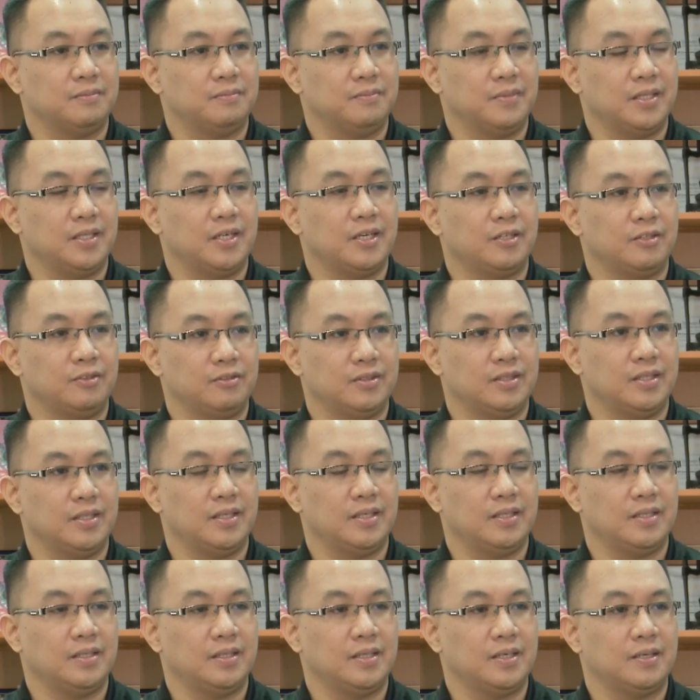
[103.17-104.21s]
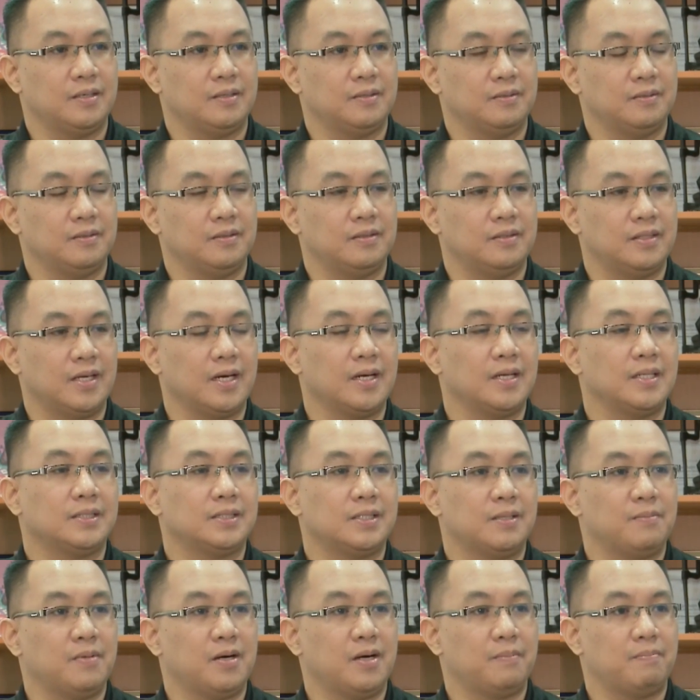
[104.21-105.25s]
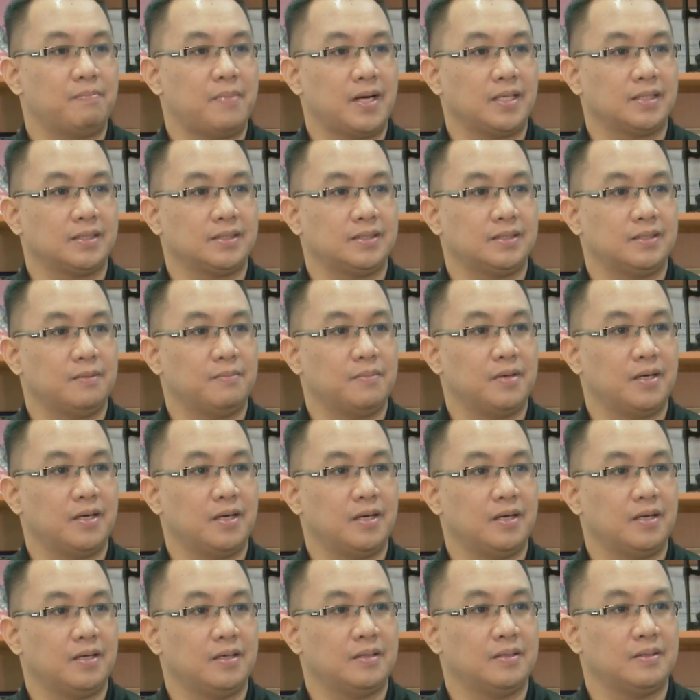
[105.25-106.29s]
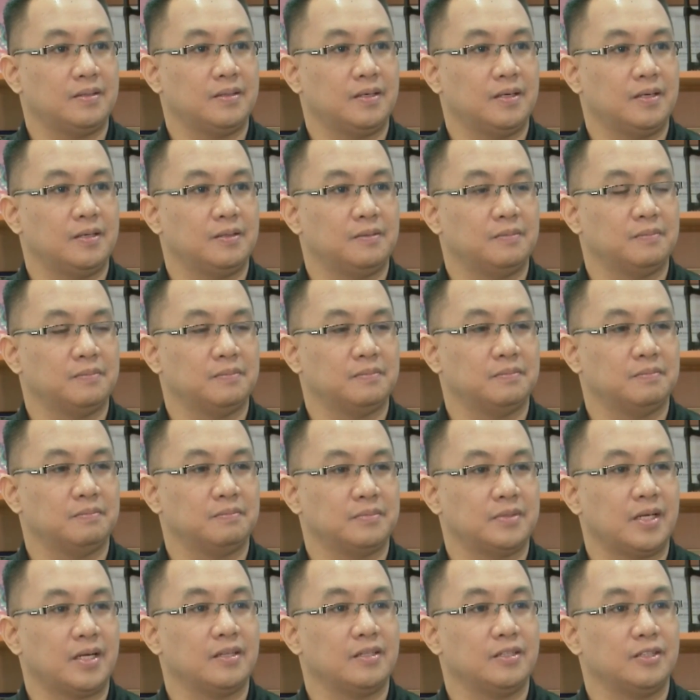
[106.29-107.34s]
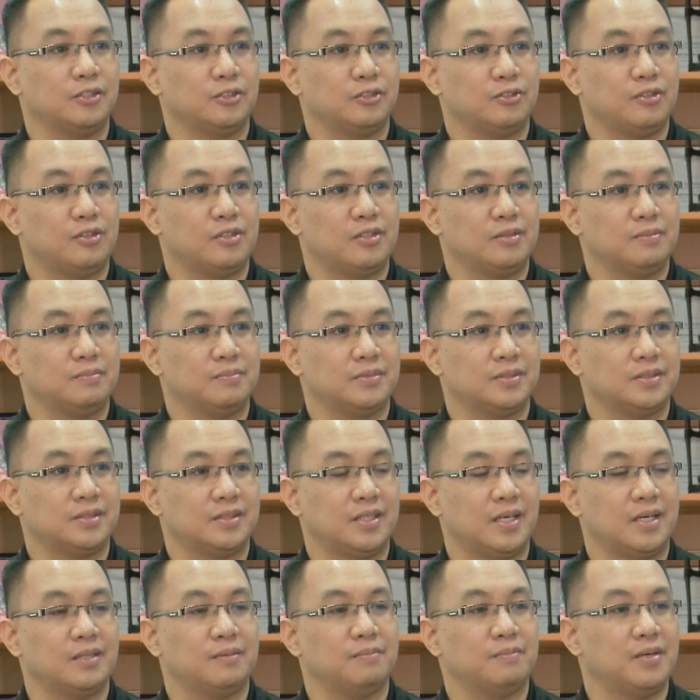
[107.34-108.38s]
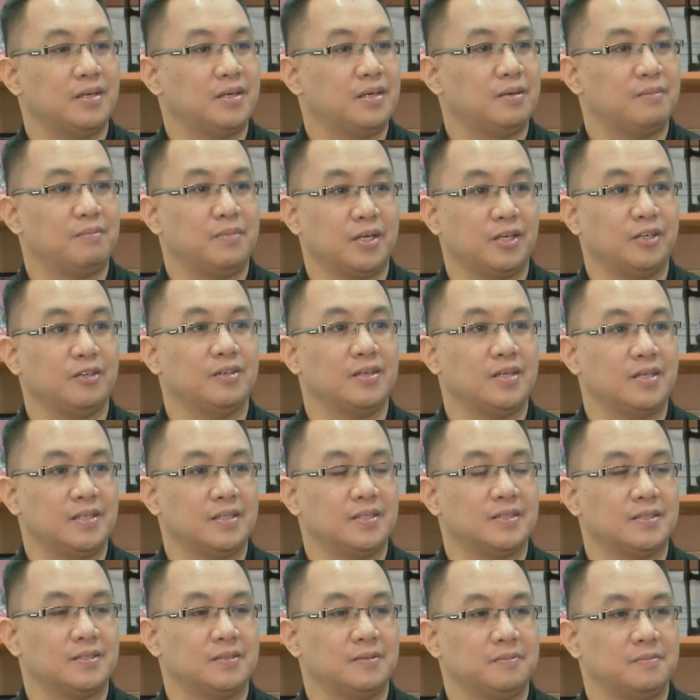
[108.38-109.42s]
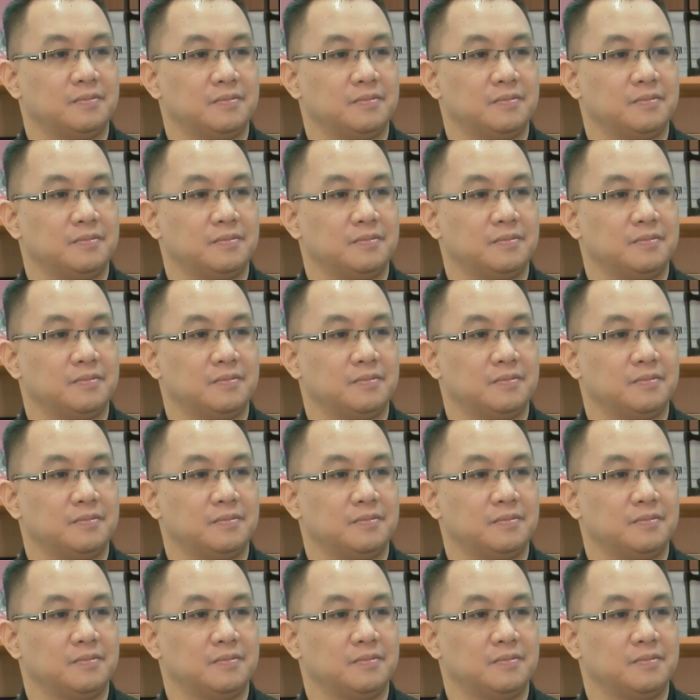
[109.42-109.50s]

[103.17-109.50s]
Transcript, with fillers: May na-erode na area dahil sa mga past na mga um, thunderstorms at mga bagyo na rin,